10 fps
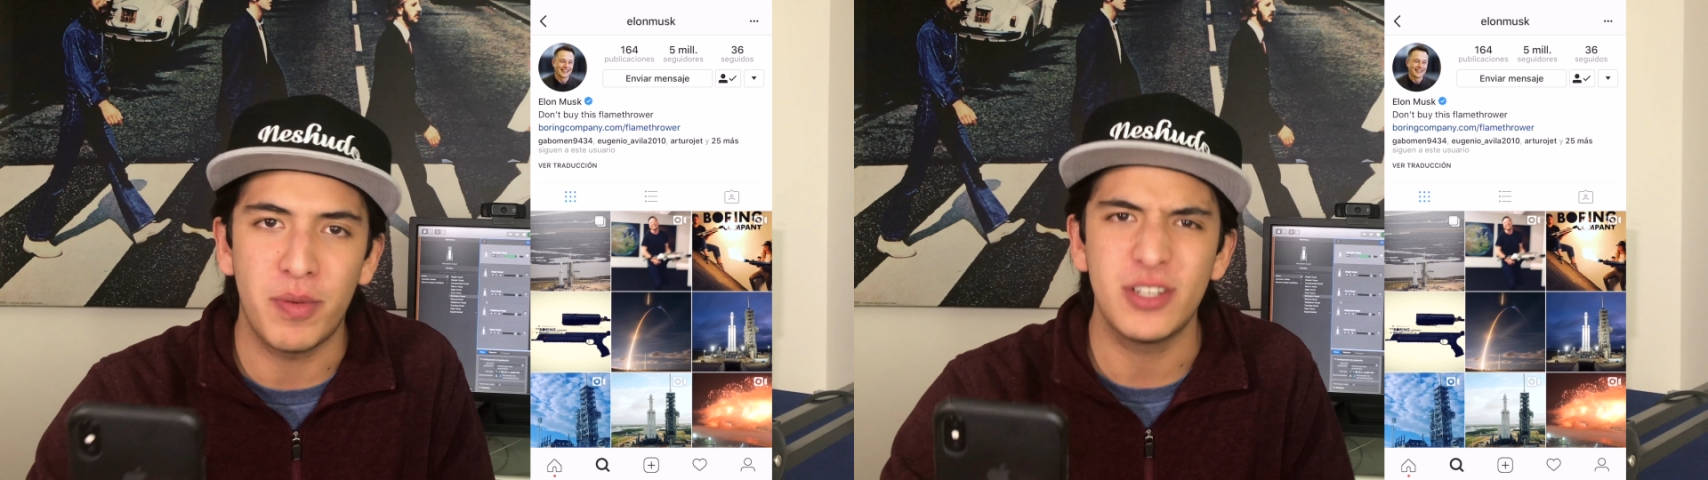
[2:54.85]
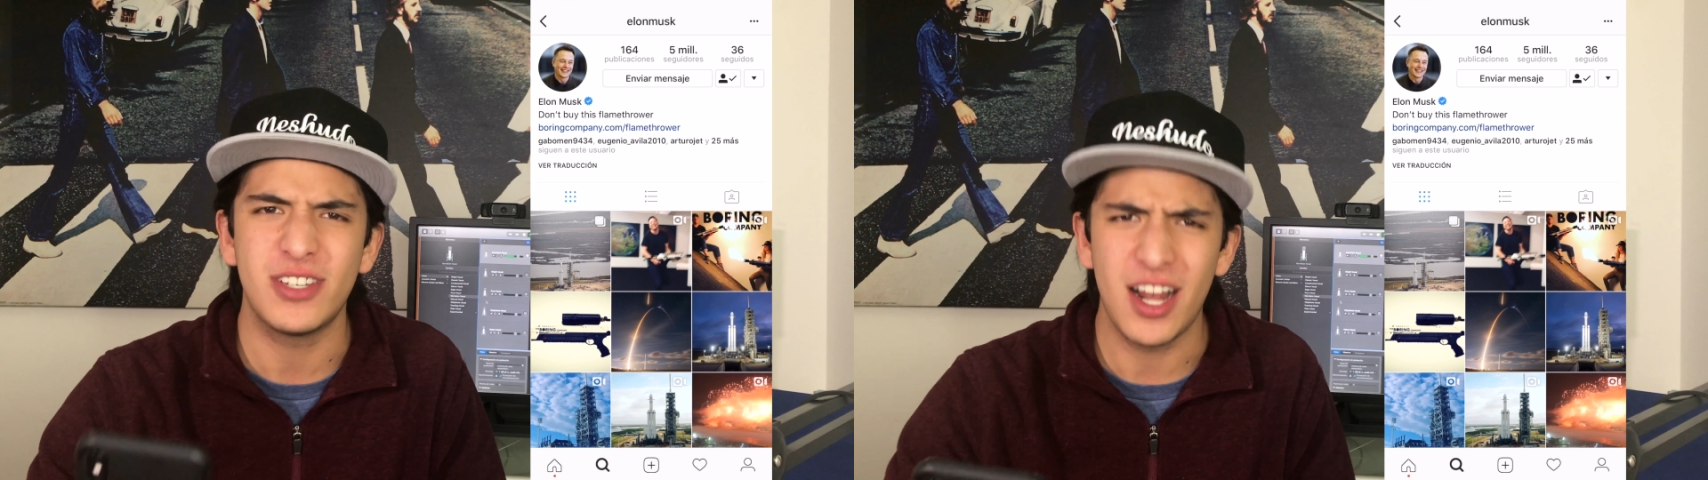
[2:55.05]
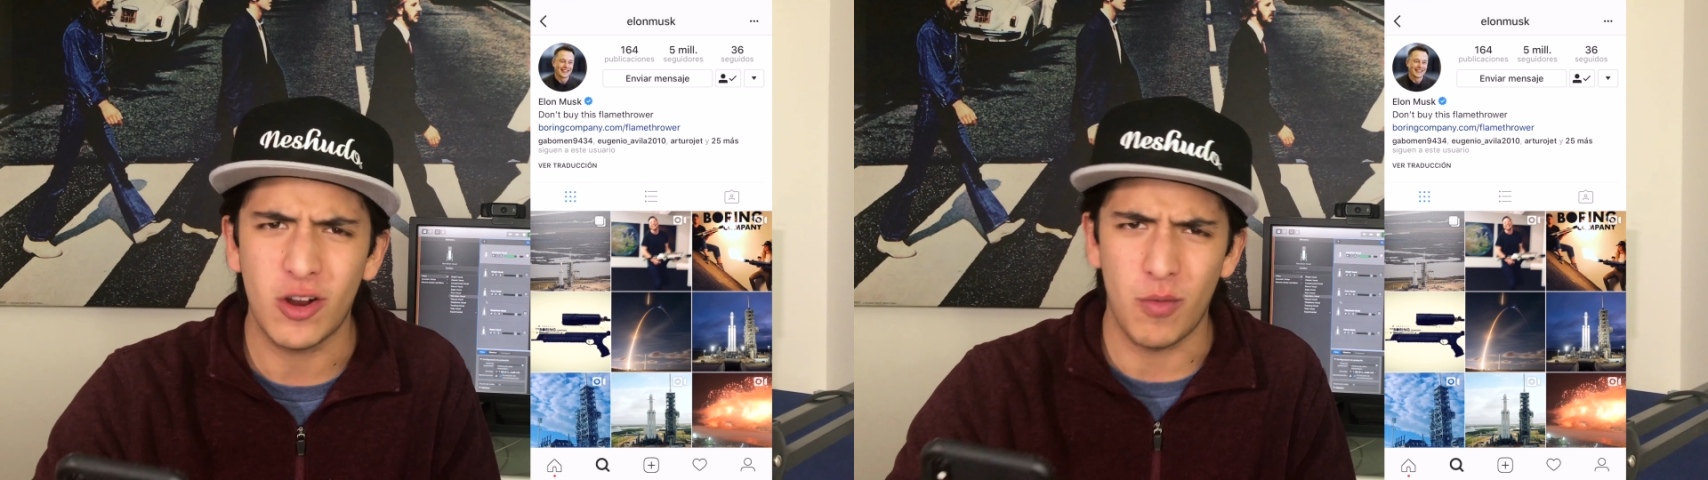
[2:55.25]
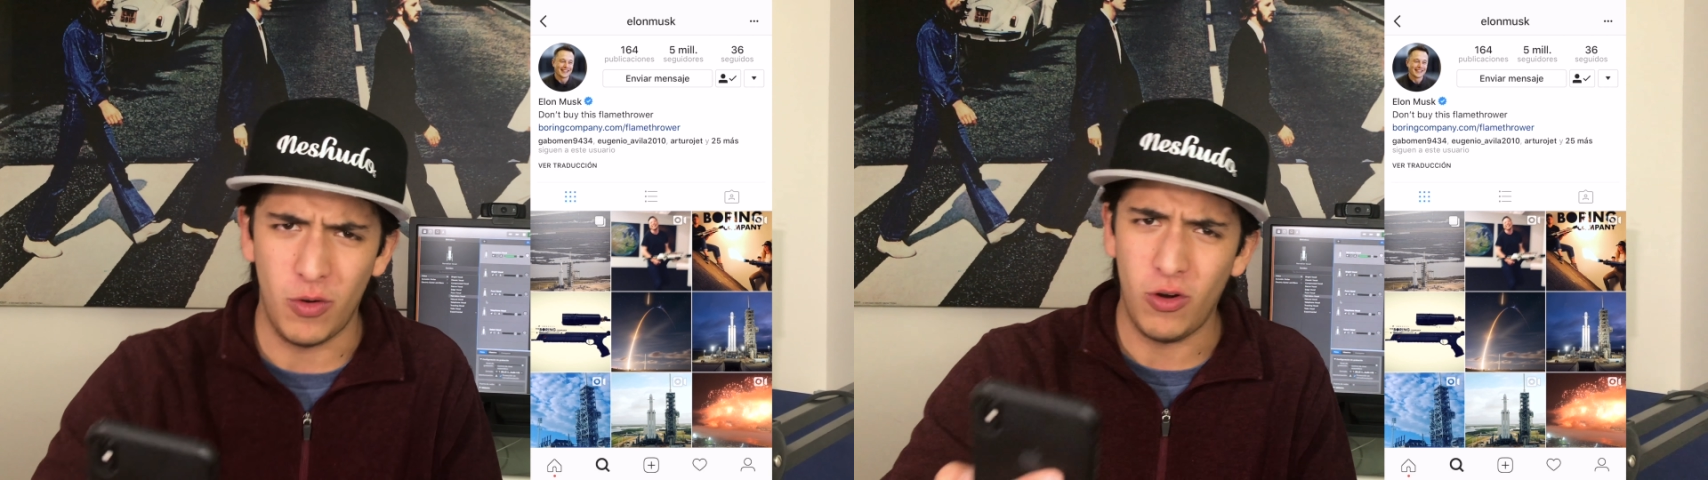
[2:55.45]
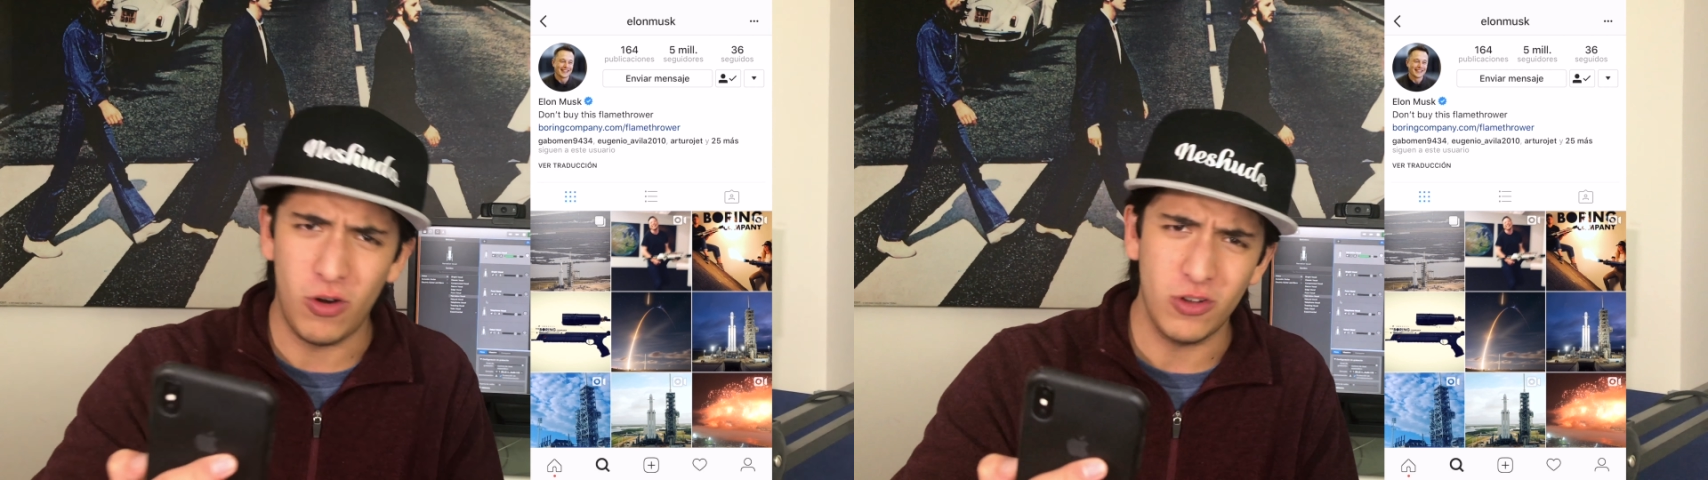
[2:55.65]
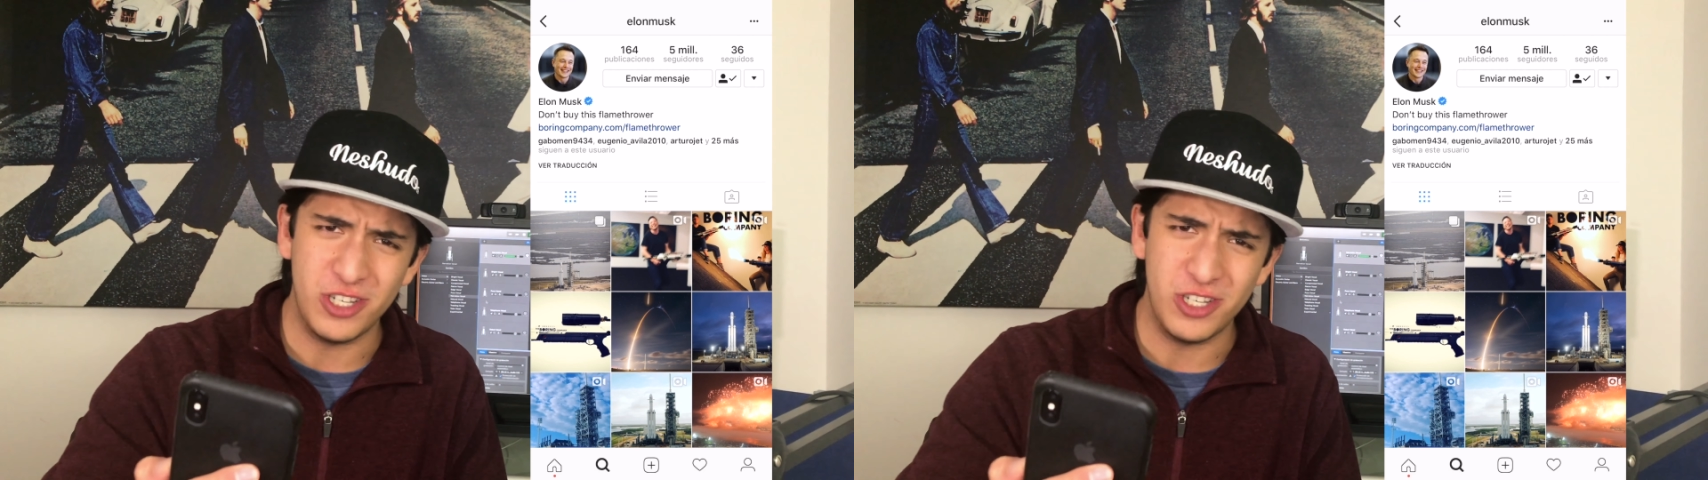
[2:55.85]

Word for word: Por eso sale como, oh,